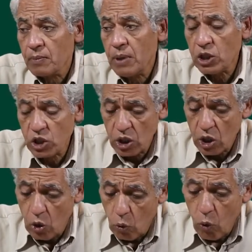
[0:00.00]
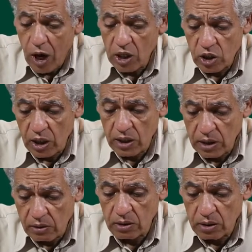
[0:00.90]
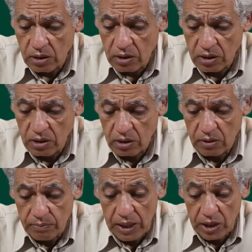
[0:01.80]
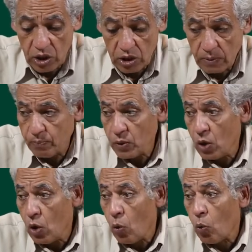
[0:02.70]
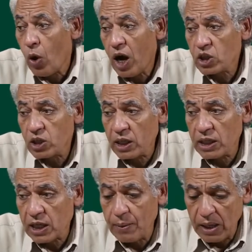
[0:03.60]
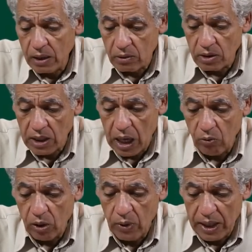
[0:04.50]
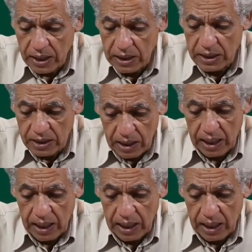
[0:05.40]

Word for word: ماشي و10 جنيه قسط تخصيص ماشي و10 جنيه كمان قسط اول واخير